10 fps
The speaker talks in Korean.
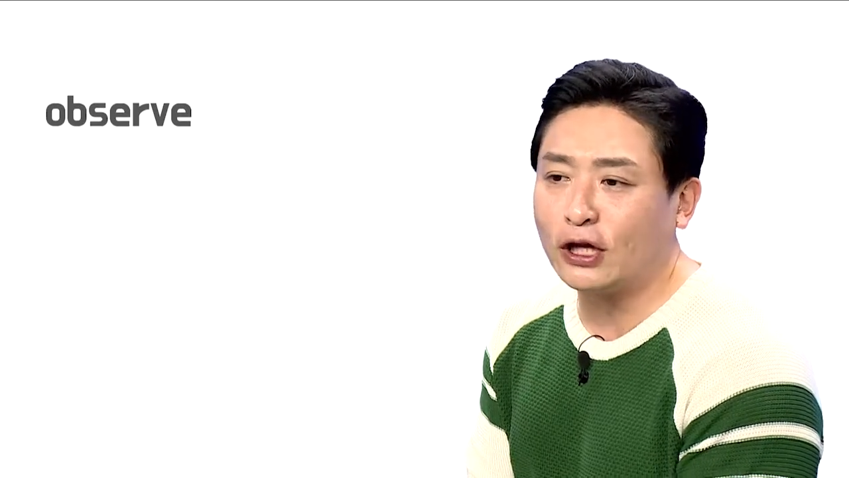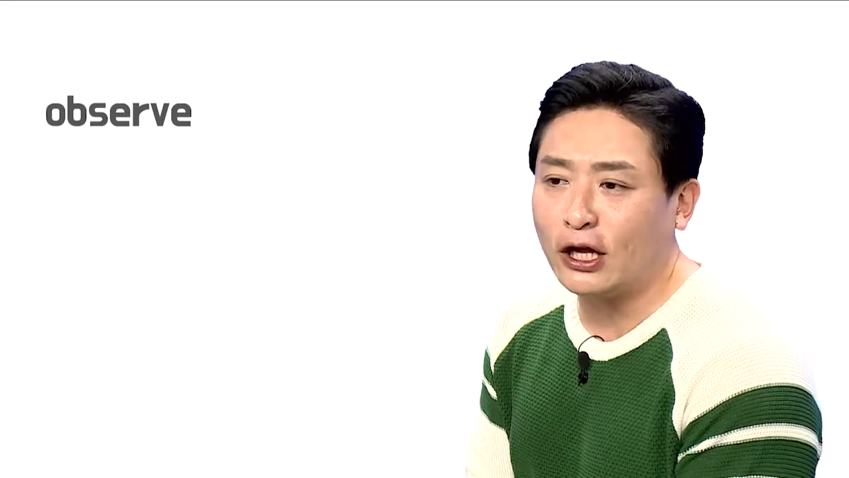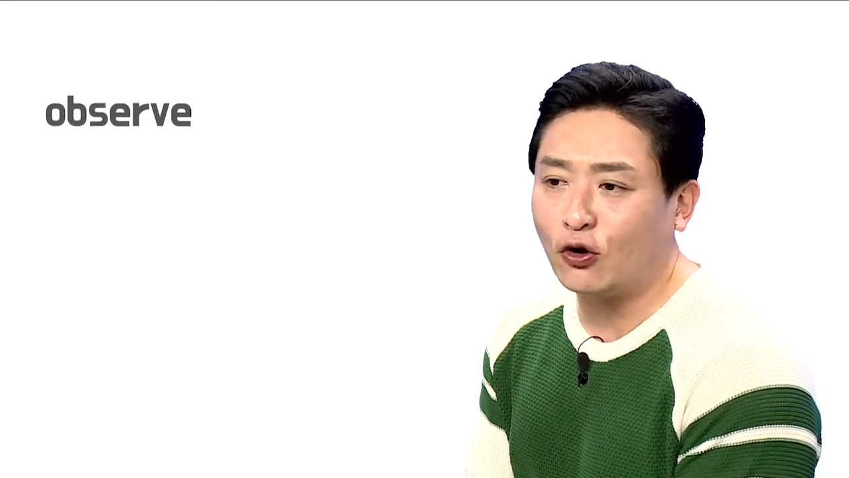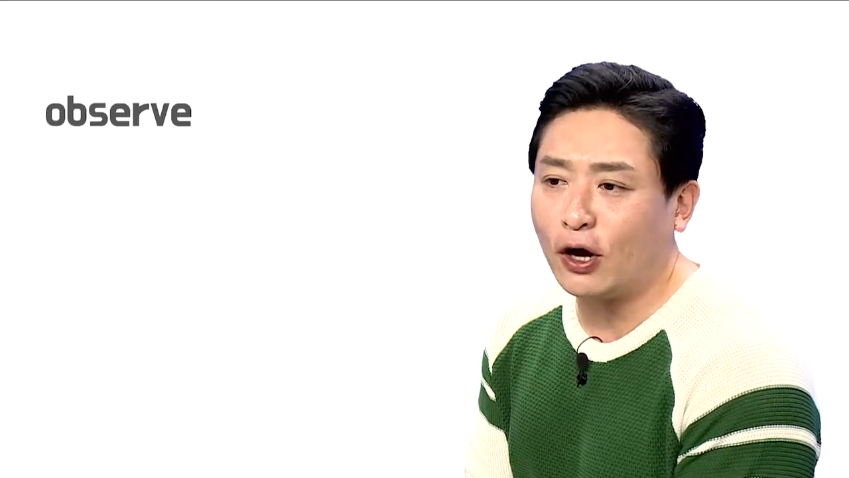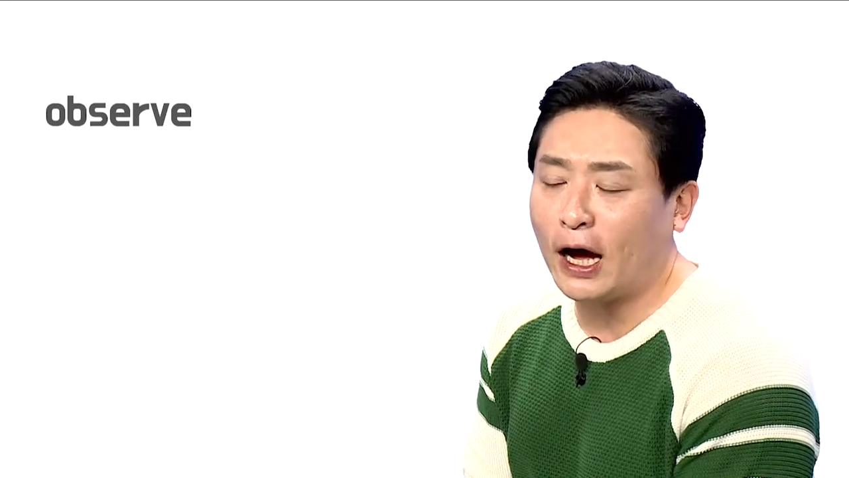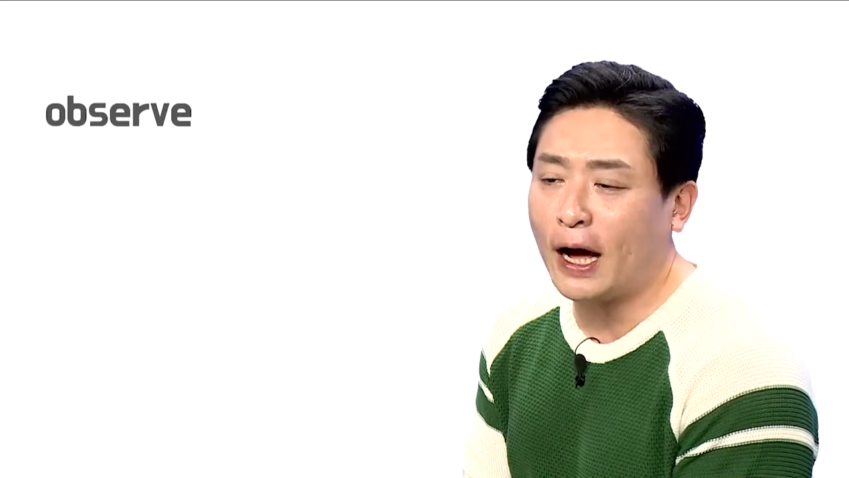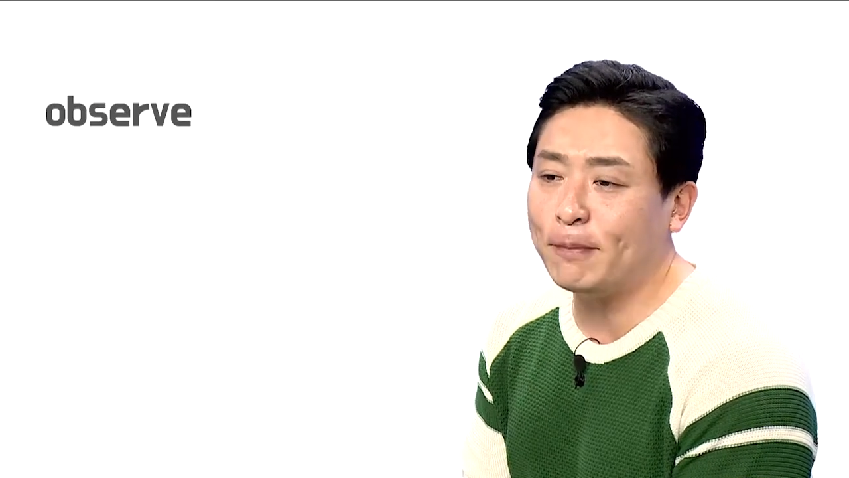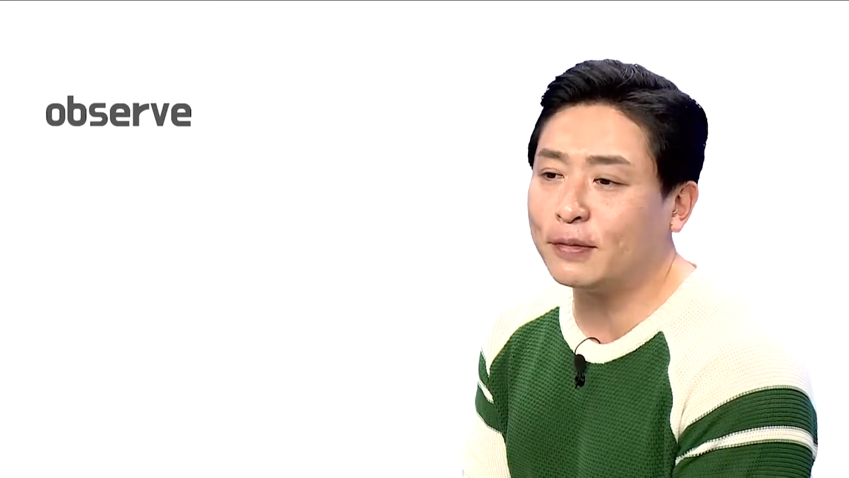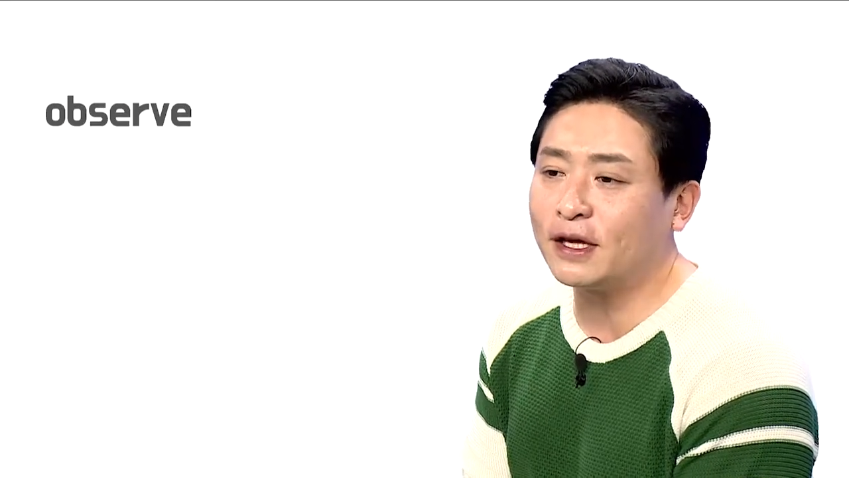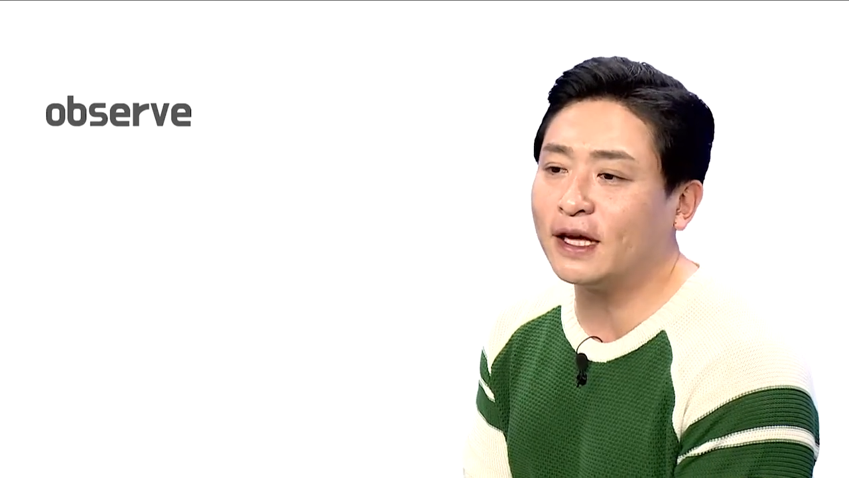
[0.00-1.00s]
단어가
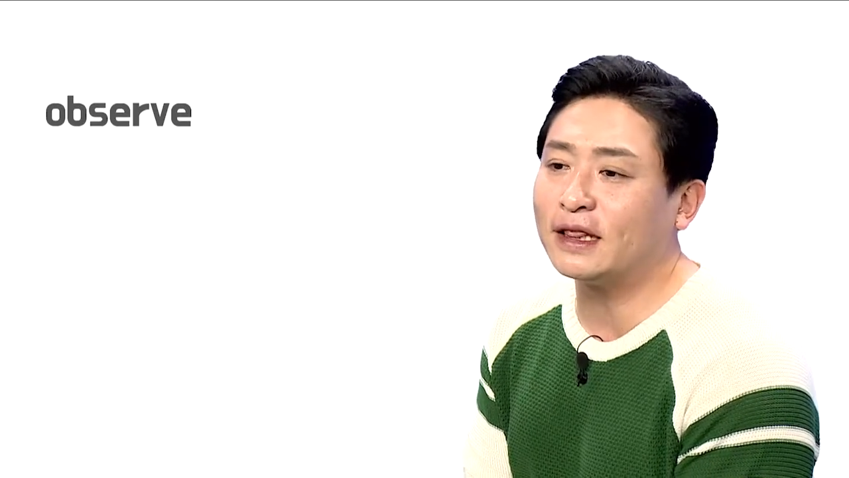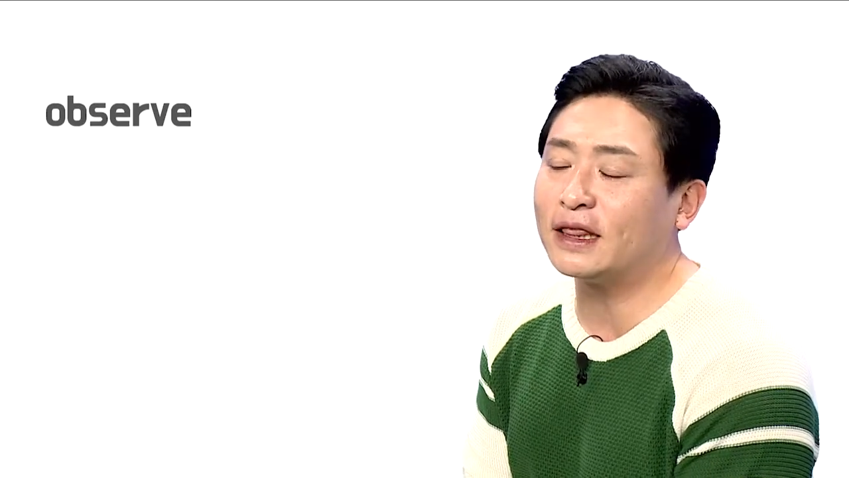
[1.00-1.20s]
함께